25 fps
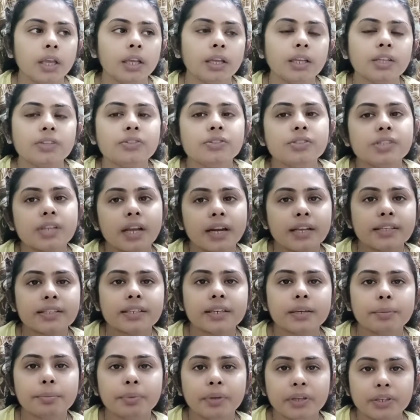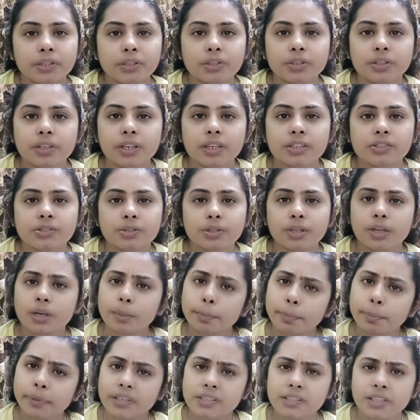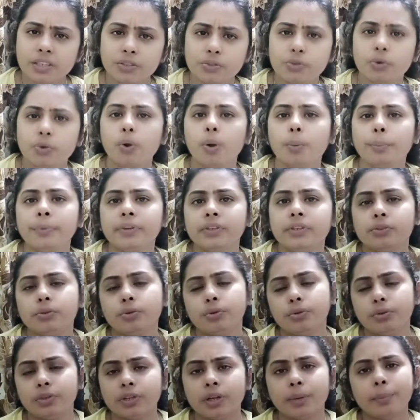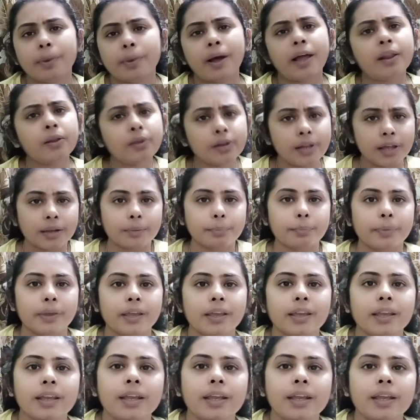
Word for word: কিন্তু যারা যারা ভিডিও দেখছে তারা প্লিজ একটু কমেন্ট করো না ভালো লাগবে